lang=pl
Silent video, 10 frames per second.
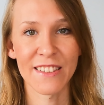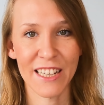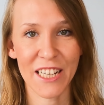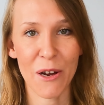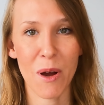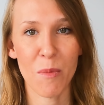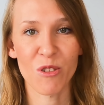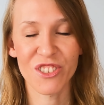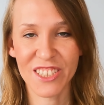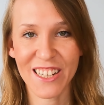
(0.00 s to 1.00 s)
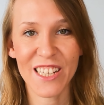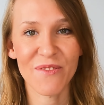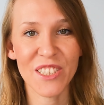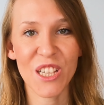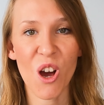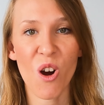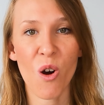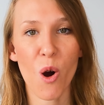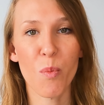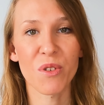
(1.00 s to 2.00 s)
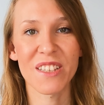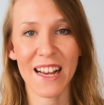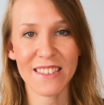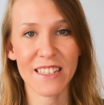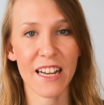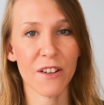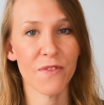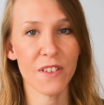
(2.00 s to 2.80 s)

Nagrałam oddzielne wideo o podatkach